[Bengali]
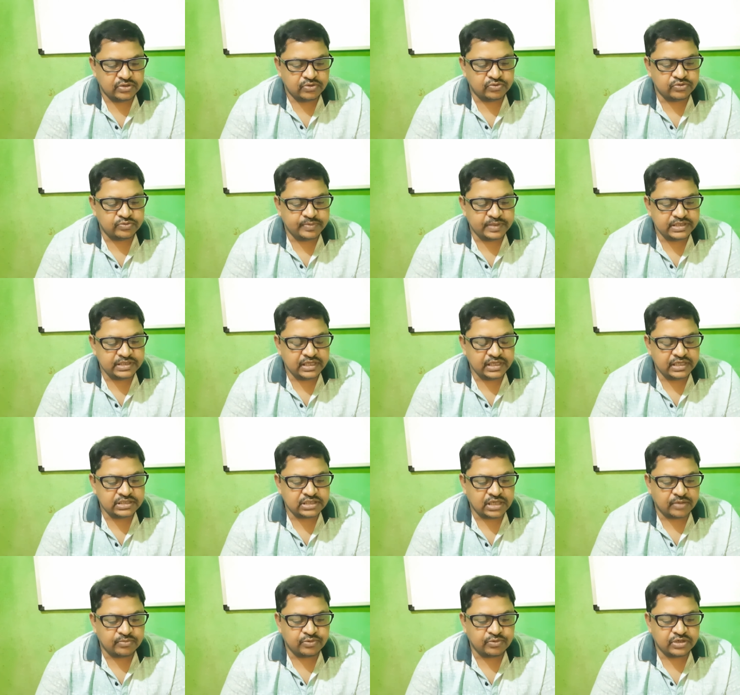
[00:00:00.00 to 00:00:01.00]
উদ্ভিদ দেহের
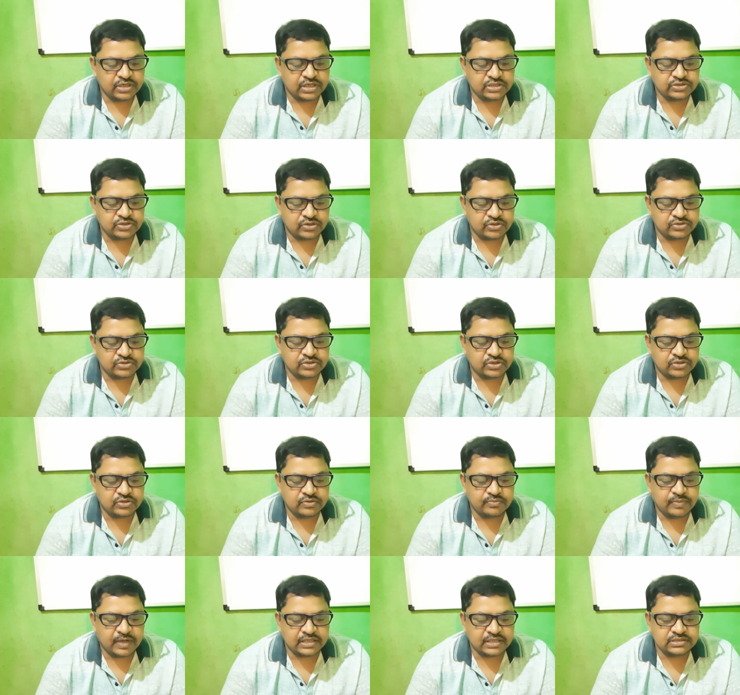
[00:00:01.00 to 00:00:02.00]
সামগ্রিক চলন
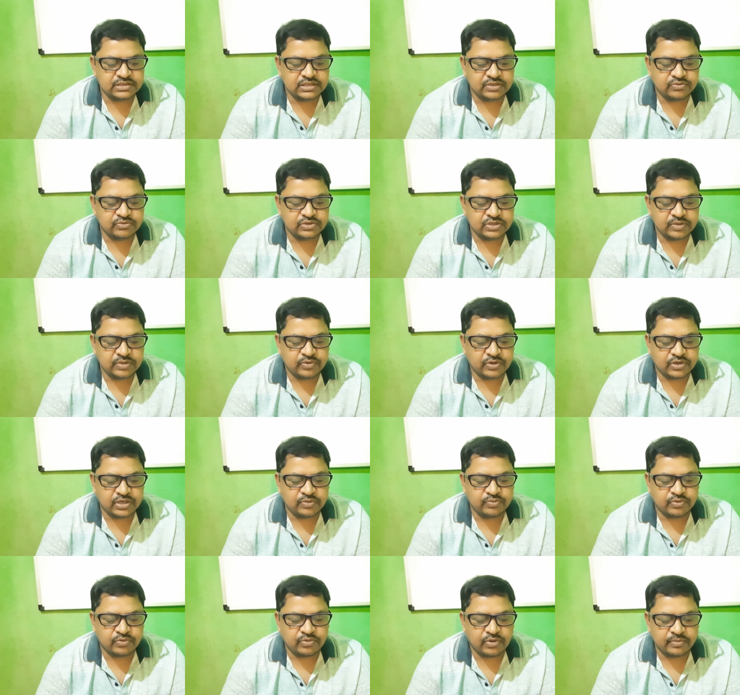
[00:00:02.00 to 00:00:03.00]
যখন বাহ্যিক
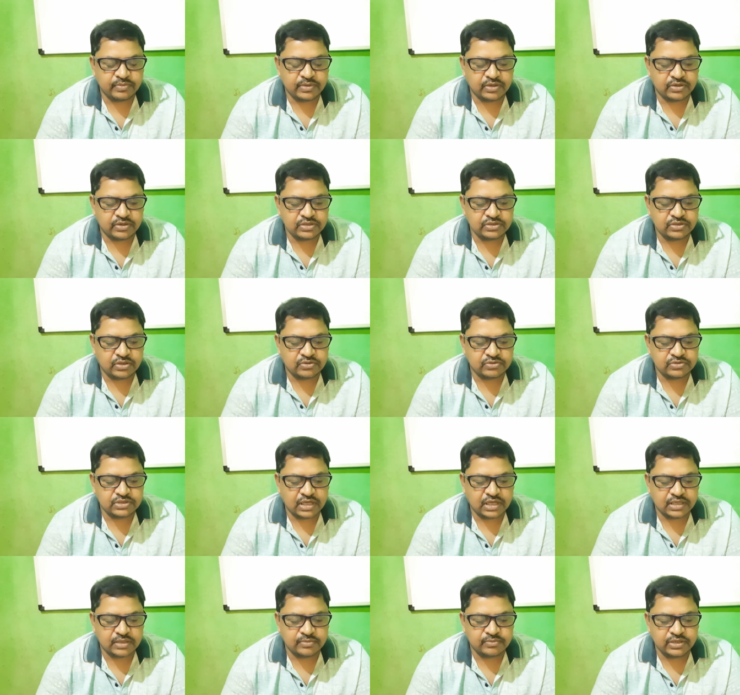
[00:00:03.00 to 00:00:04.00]
উদ্দীপকের প্রভাবে ঘটে তখন
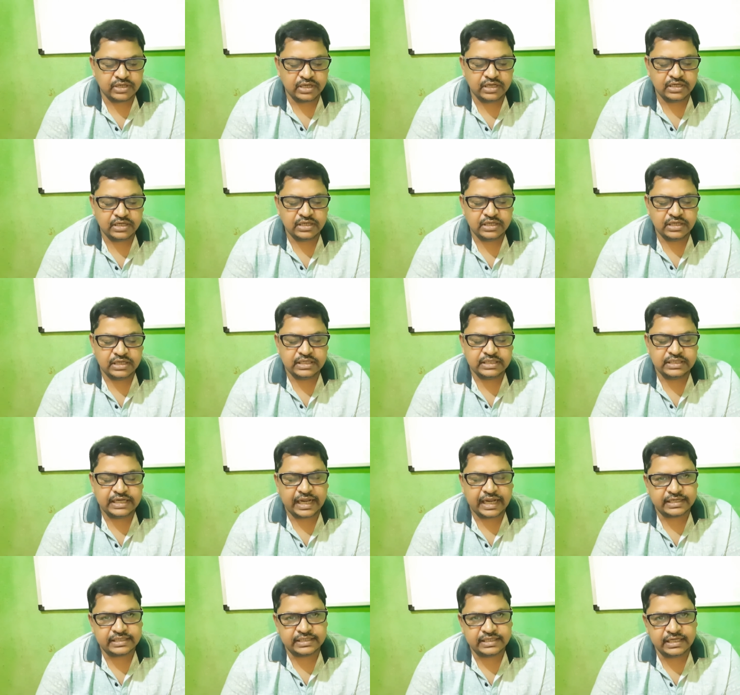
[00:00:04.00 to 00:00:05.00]
তাকে বলে
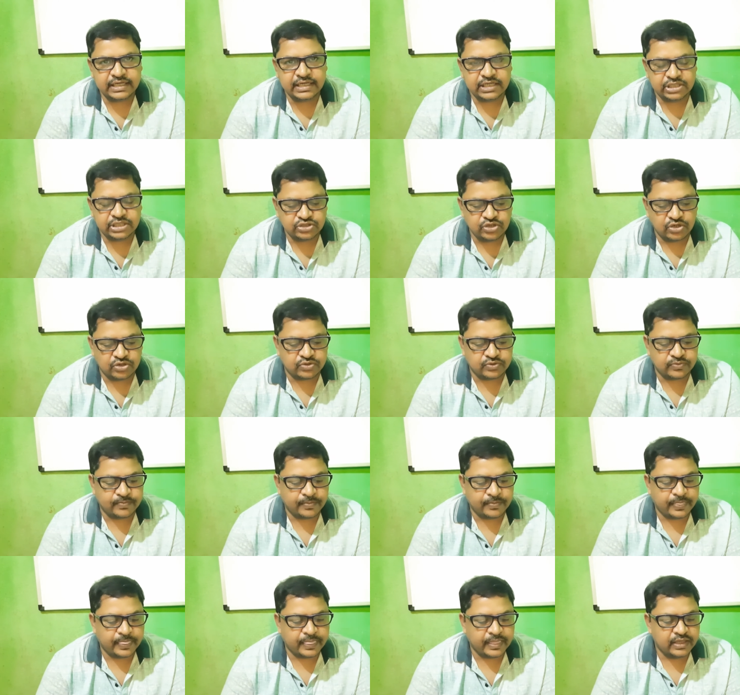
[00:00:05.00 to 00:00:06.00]
ট্যাকটিক চলন
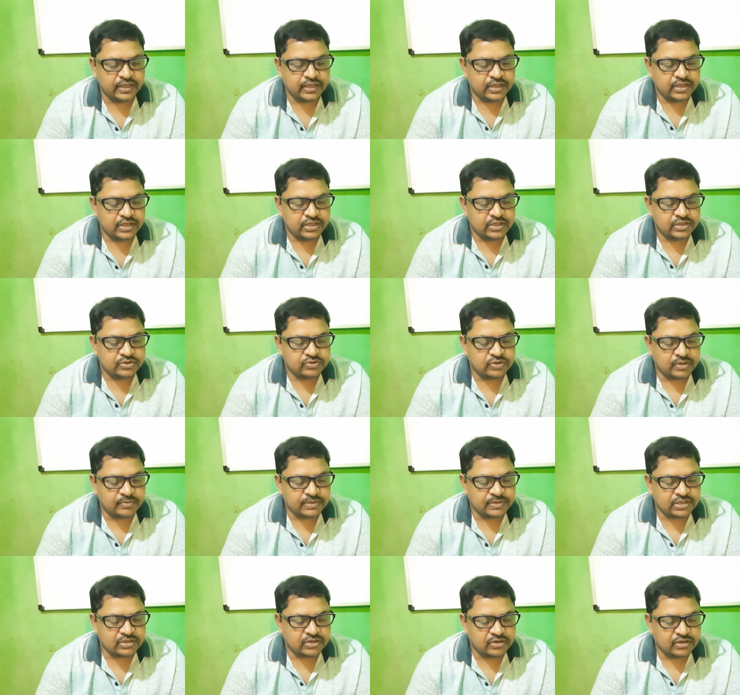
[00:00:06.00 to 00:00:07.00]

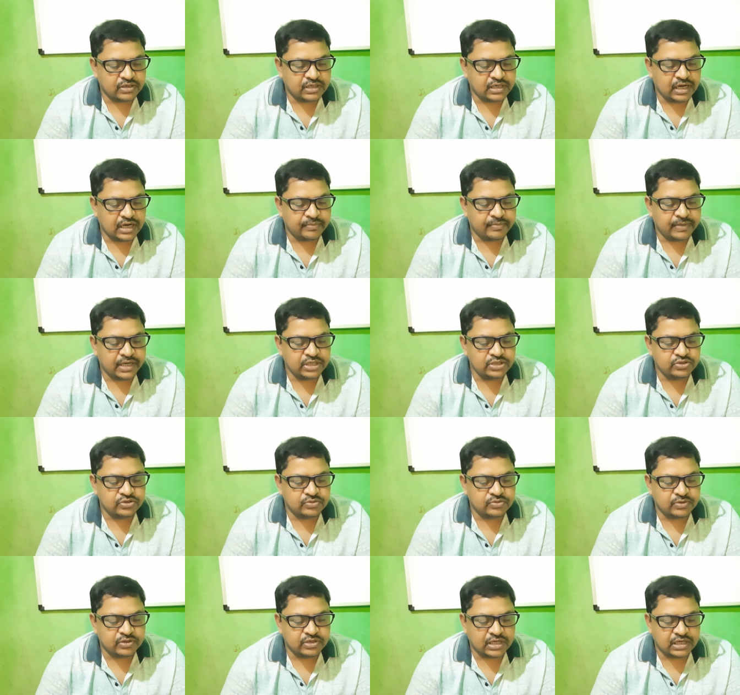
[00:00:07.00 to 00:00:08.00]
আমরা দেখো
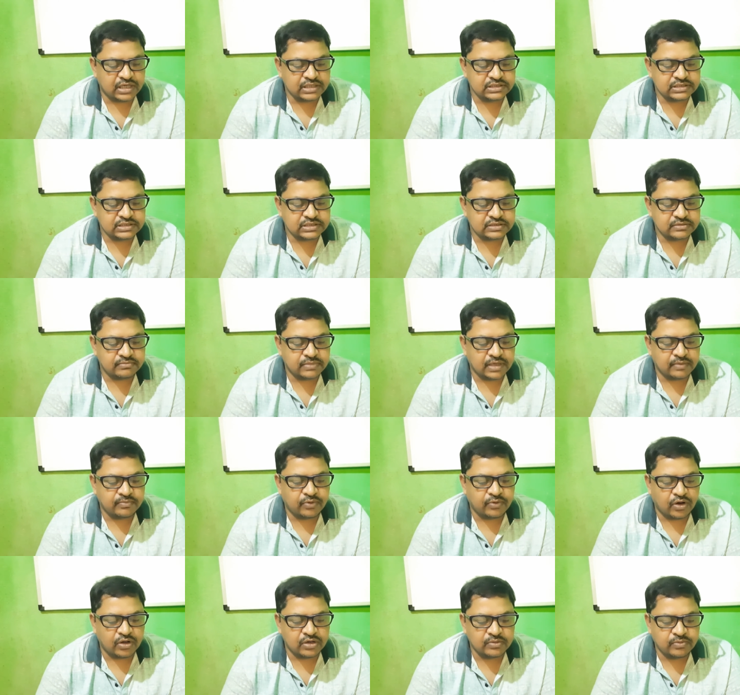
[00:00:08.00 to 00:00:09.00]
ক্লামাইডোমোনাস বা
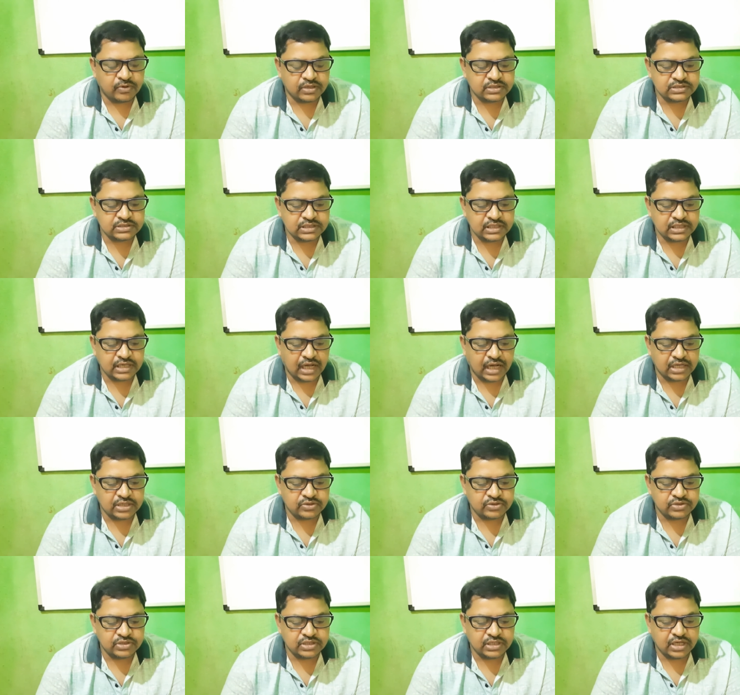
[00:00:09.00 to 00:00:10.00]
ভলভক্সের
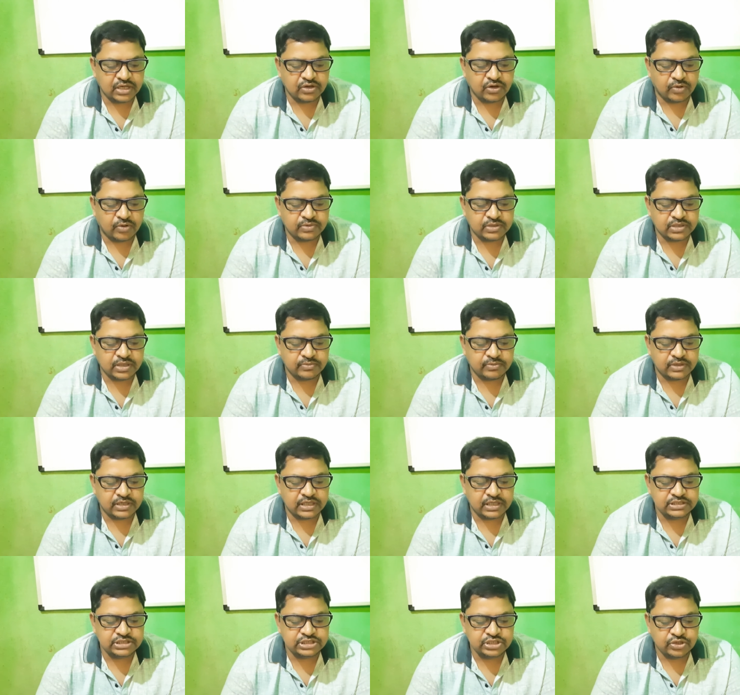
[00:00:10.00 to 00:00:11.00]
আলোর দিকে গমনকে
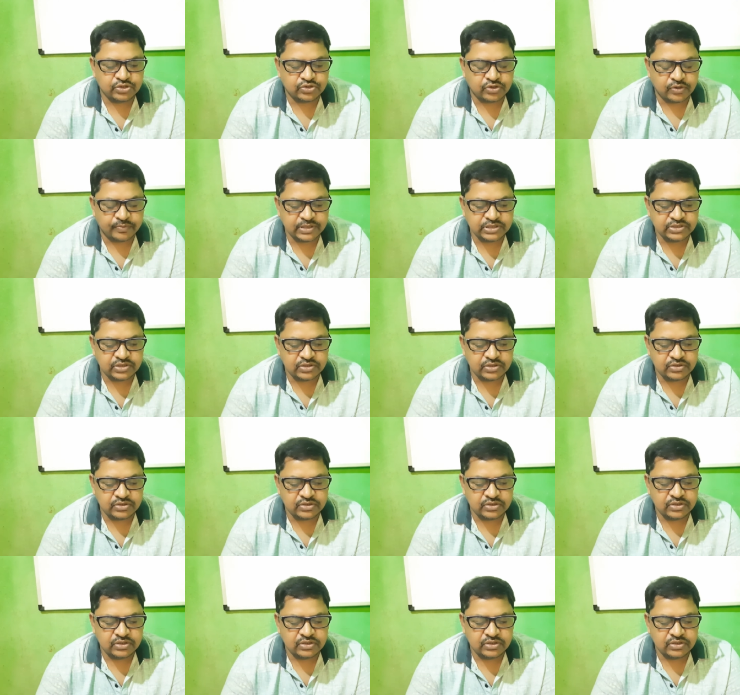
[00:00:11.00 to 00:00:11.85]
বলে জিওট্রপিক চলন